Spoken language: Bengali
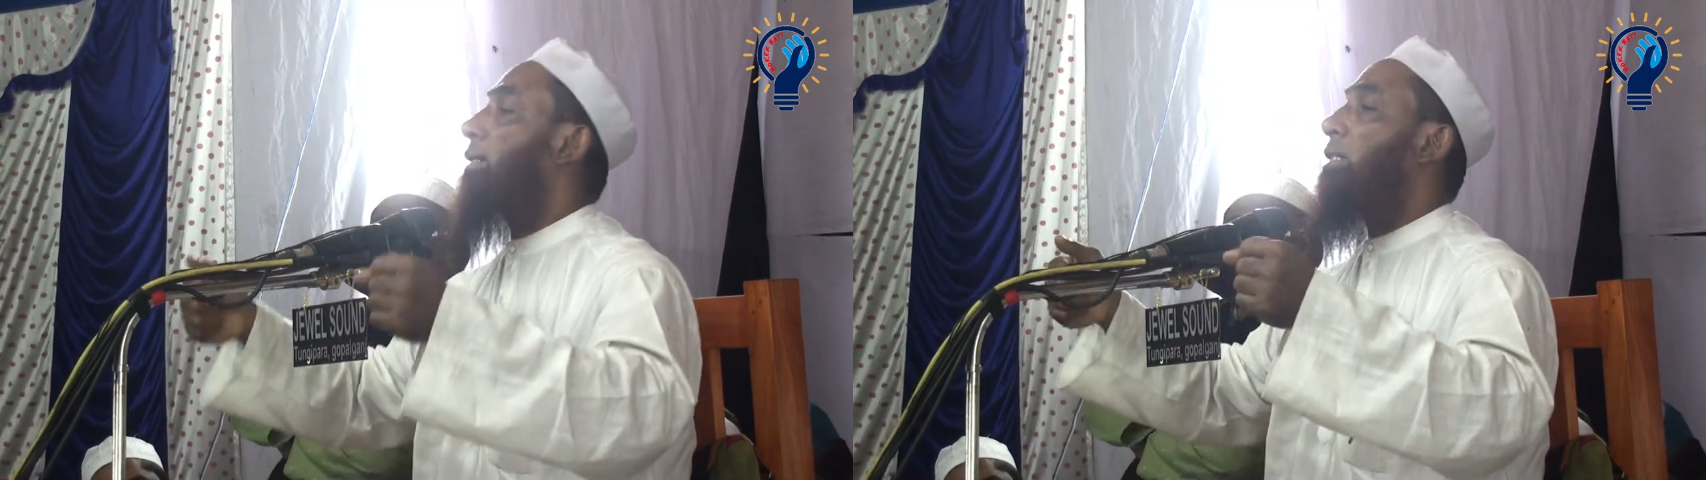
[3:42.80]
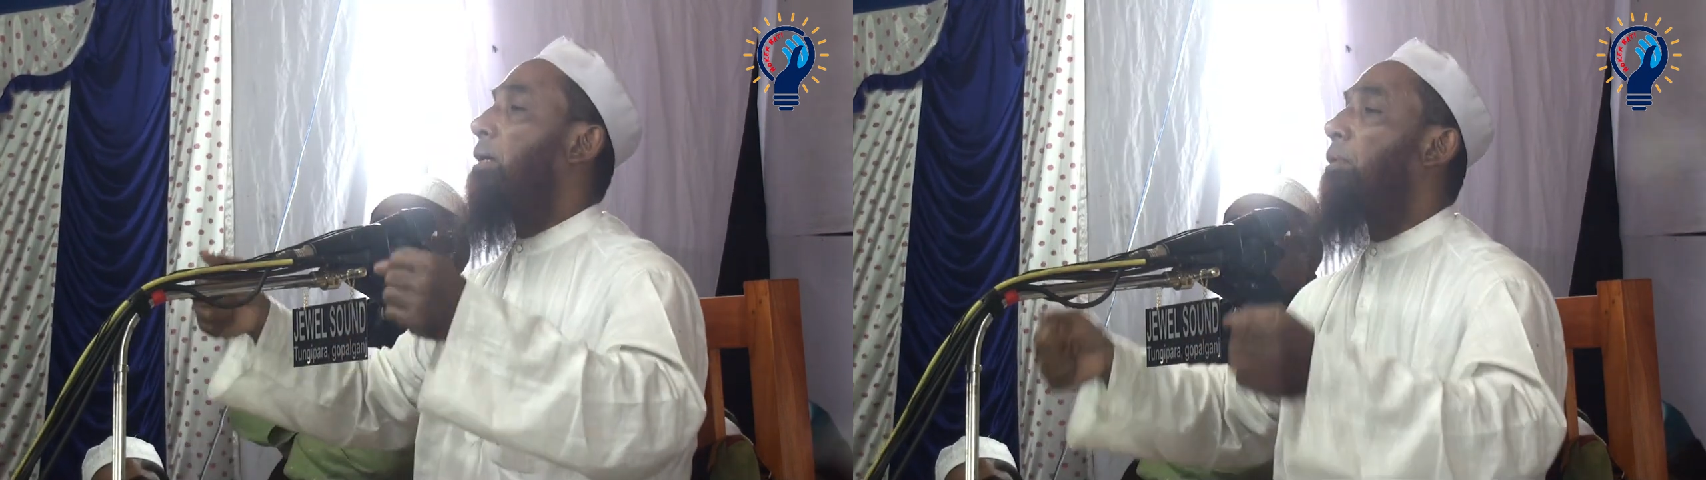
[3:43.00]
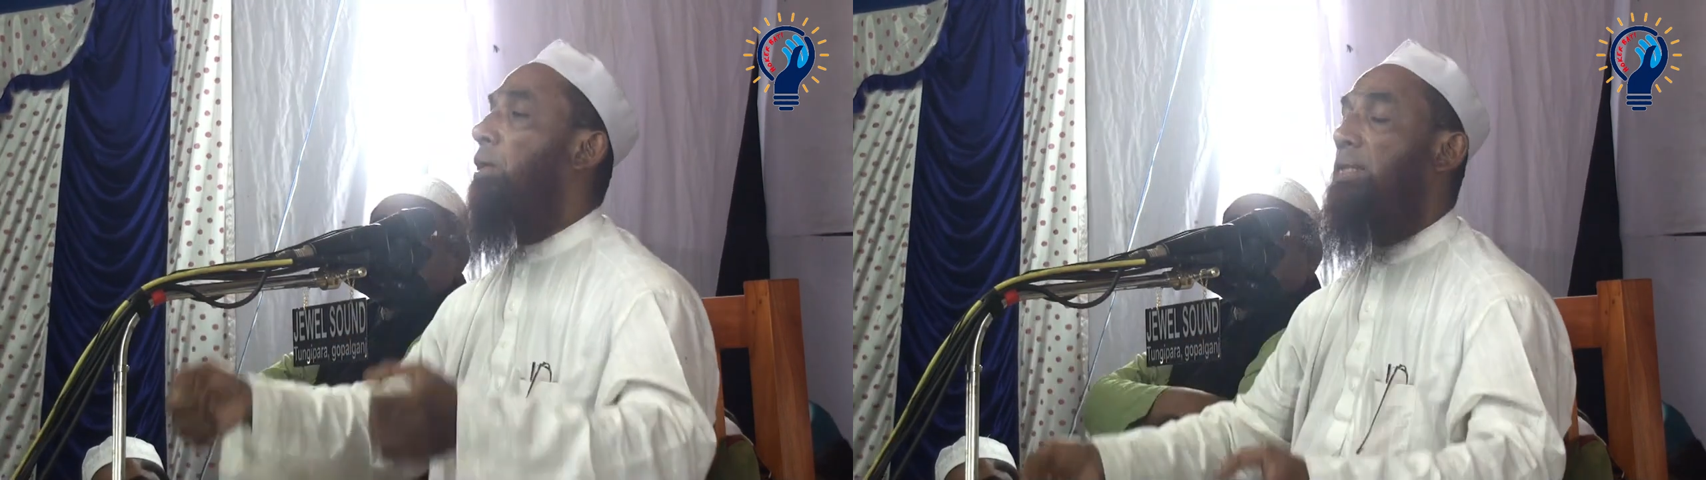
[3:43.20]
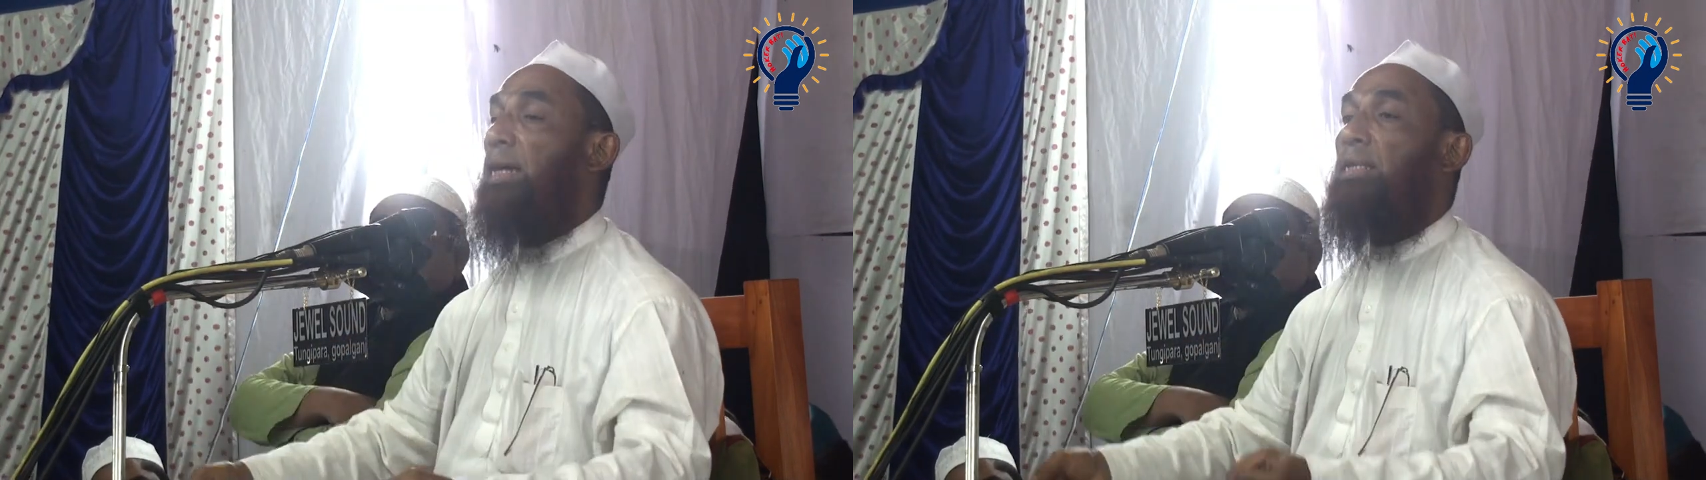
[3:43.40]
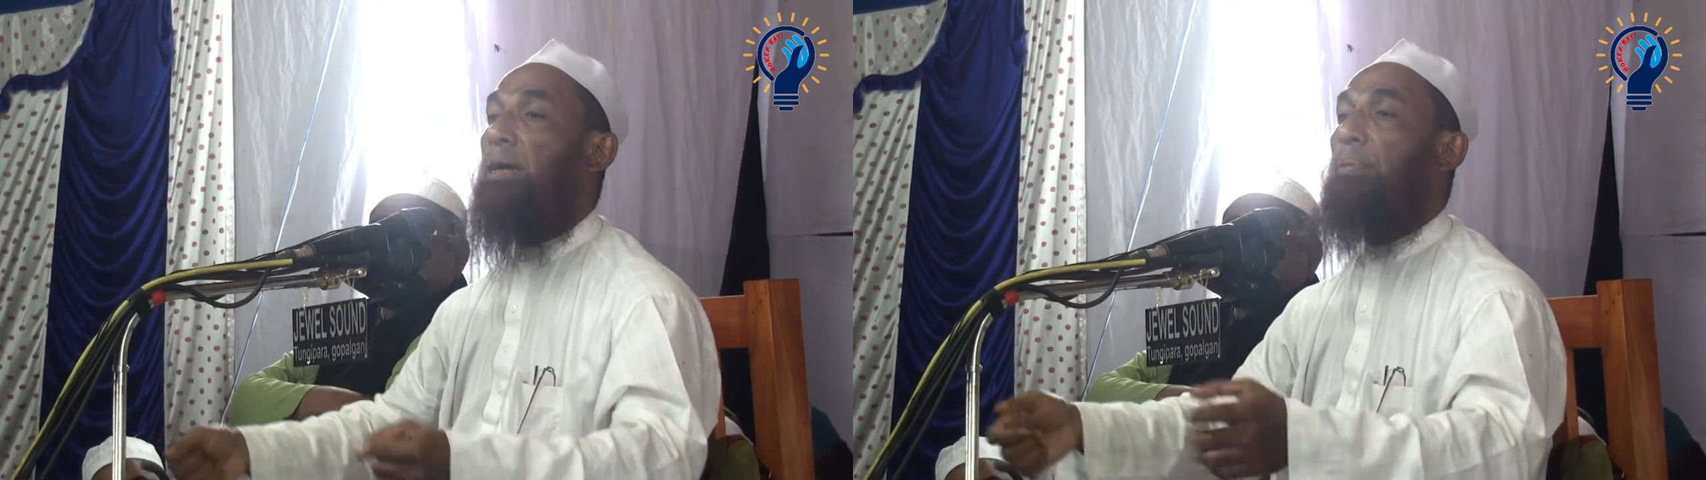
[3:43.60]
লাঠিতে বর
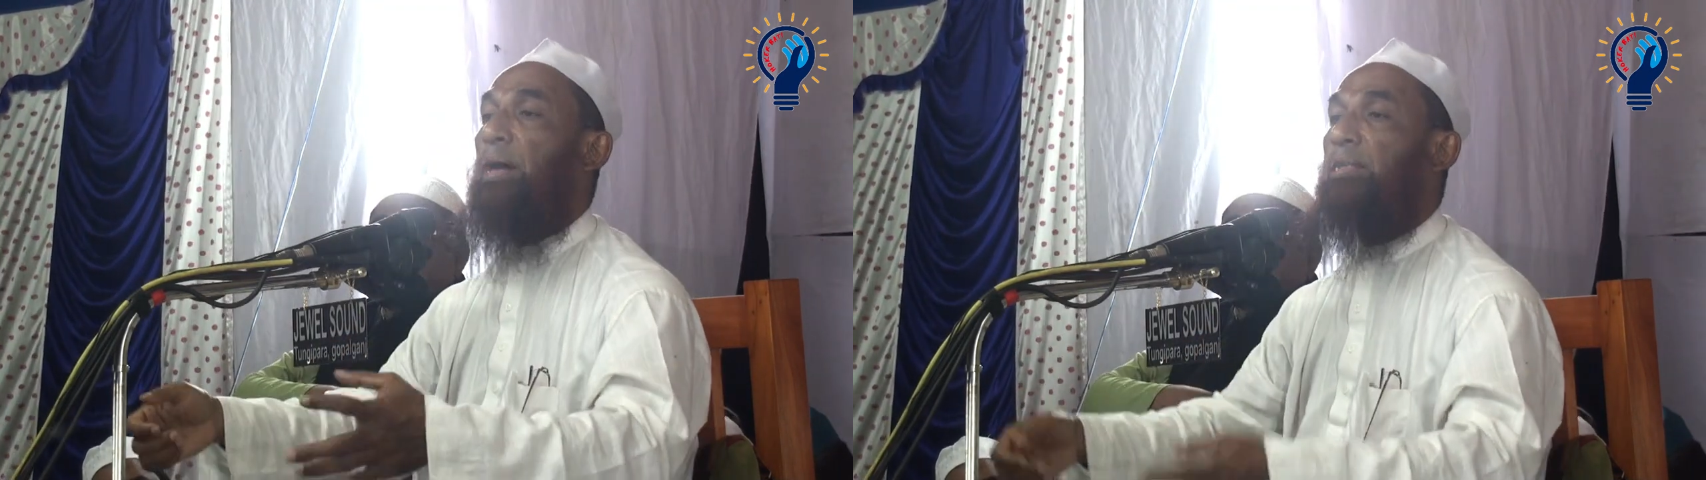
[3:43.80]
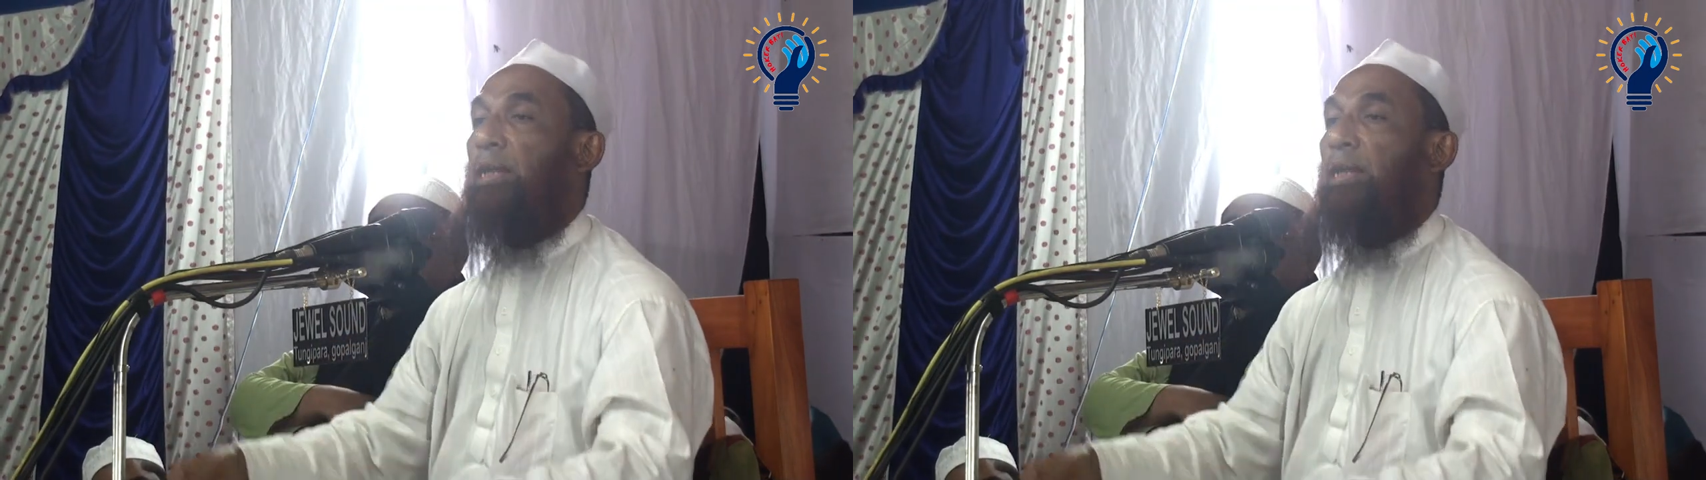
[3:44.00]
দিয়ে দিয়ে ব্যাগ